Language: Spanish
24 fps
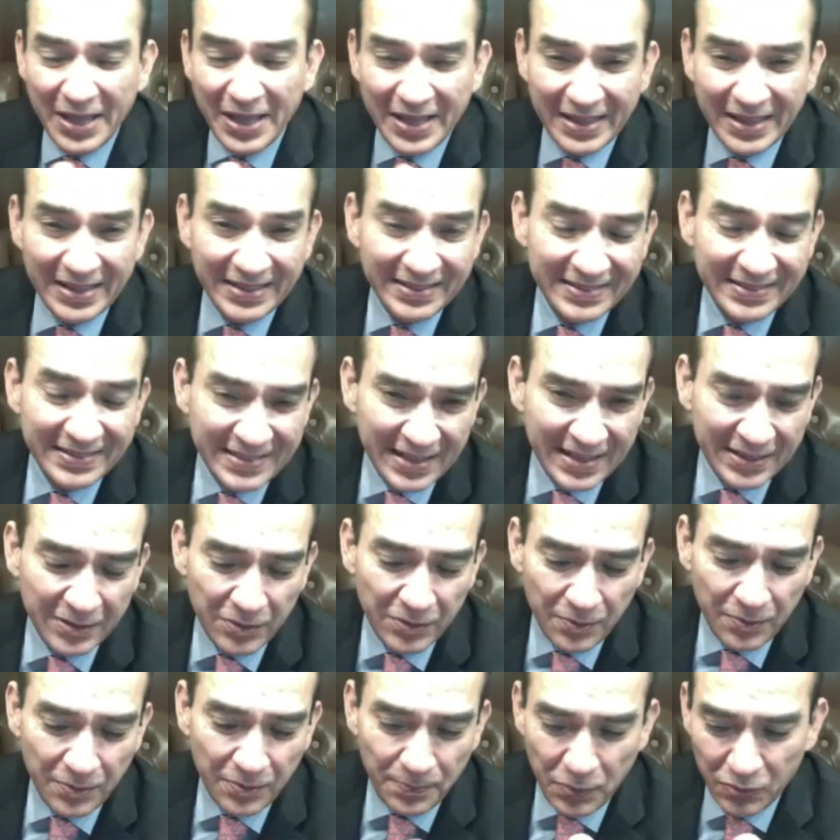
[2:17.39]

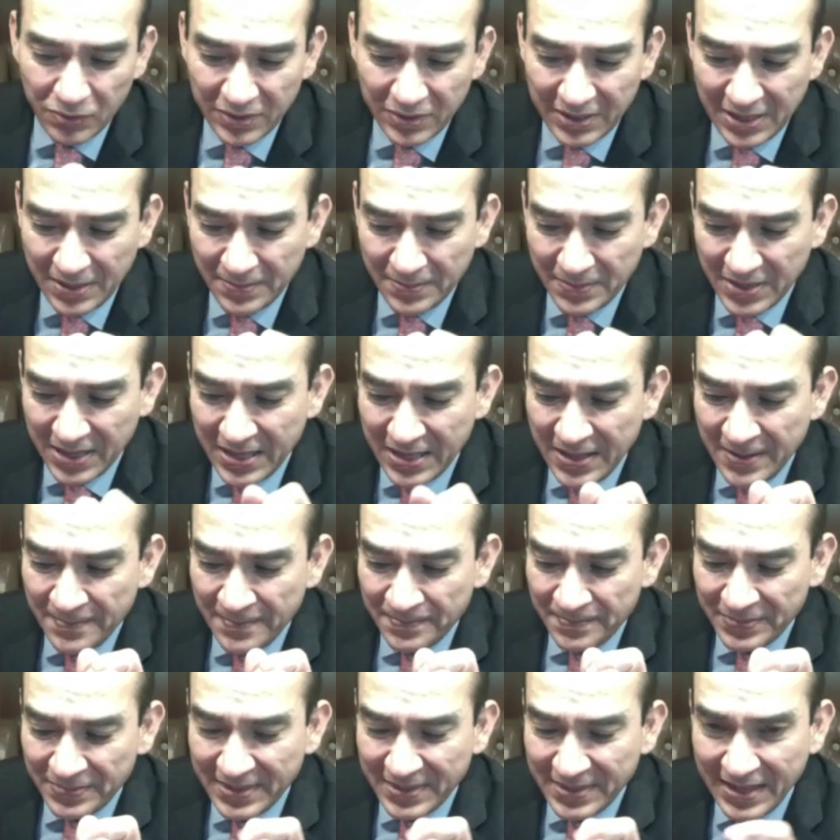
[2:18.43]
iniciando por un tema
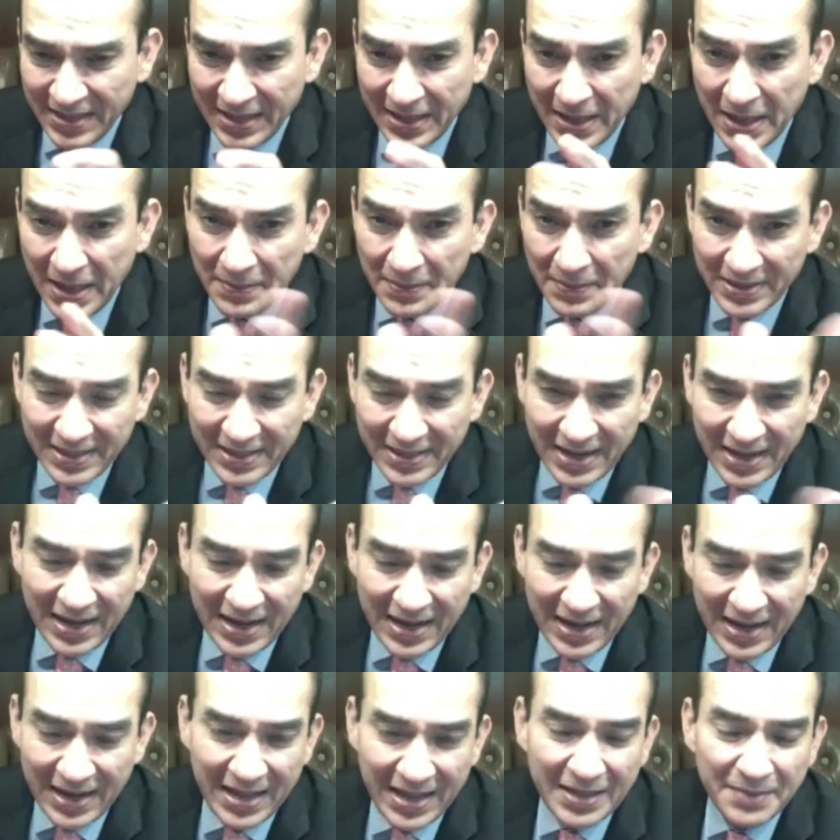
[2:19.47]
de evitar
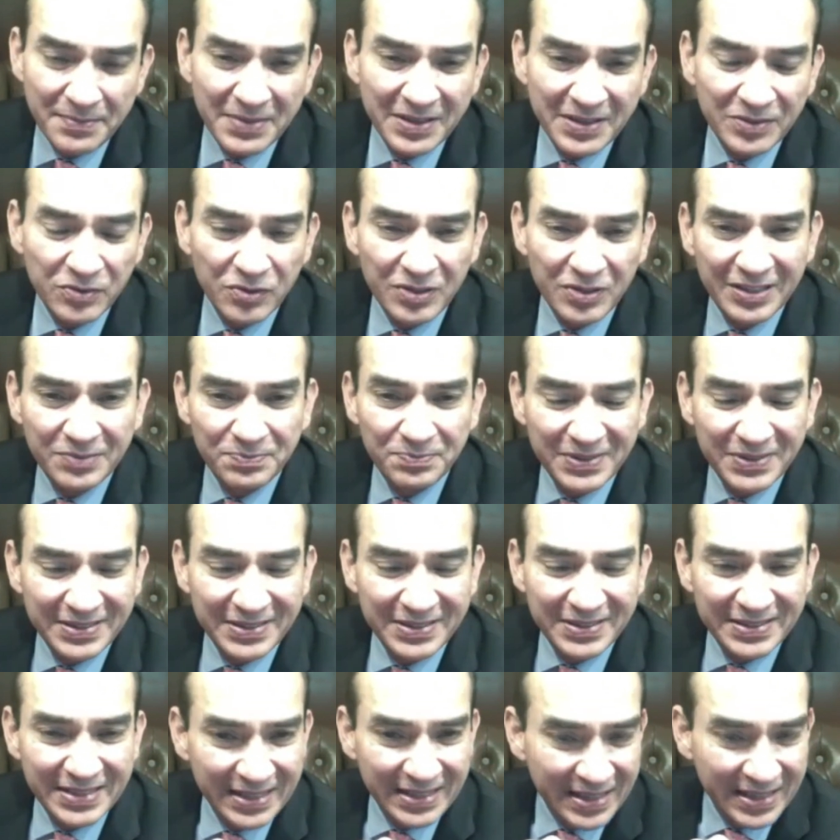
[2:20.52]
la invasión de
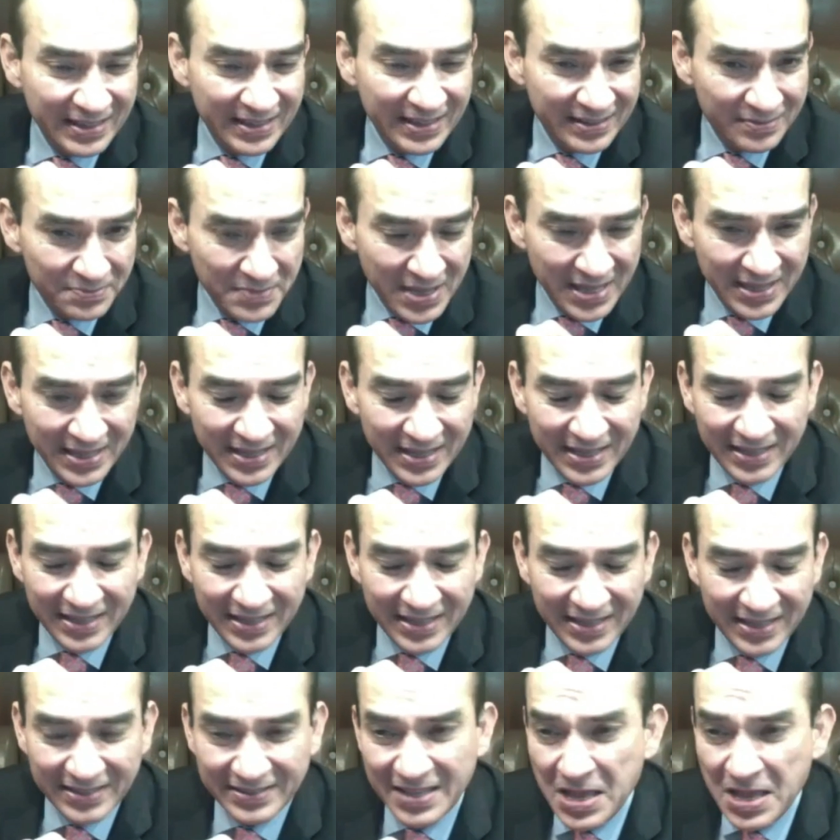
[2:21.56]
especialidades médicas.